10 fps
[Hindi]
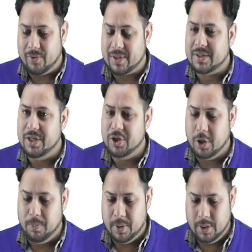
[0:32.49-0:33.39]

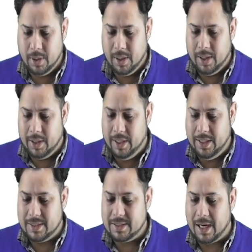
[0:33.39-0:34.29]
Trusteeship,
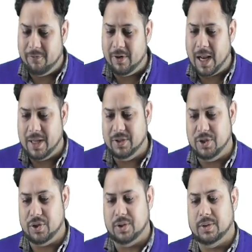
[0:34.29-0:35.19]
D.
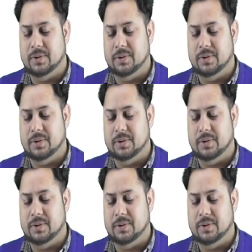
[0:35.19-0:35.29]
Self-realization.